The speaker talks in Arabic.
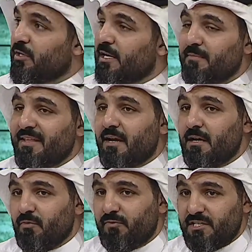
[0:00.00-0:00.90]
نقولها يعني مثلا
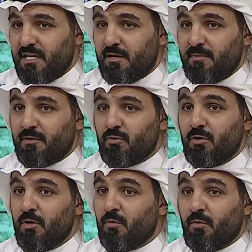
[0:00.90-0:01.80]
لو في شيء كبير
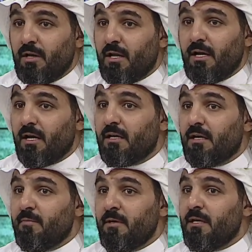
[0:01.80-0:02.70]
نقول والله يا اخي
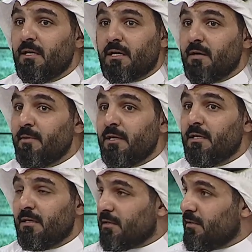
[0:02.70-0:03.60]
كبير
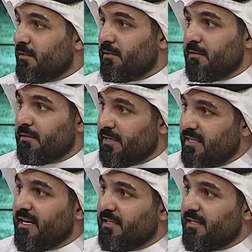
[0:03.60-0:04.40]
كبير يس بس